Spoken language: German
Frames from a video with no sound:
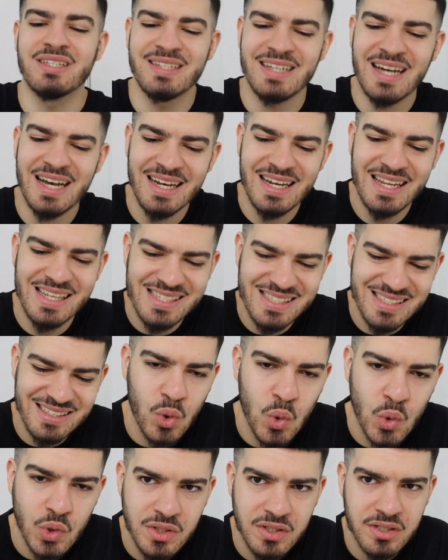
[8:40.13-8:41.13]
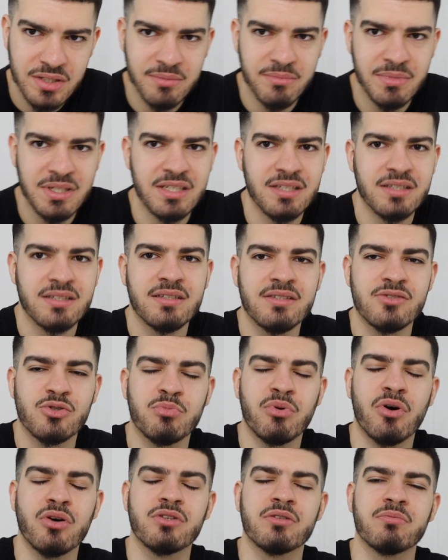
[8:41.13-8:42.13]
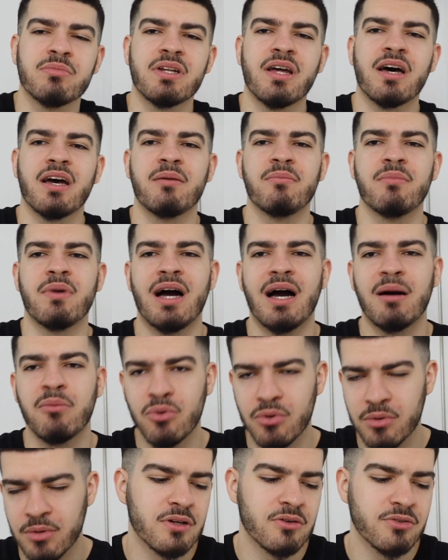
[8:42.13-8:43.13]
da lässt und mich supportet mit einem Abo.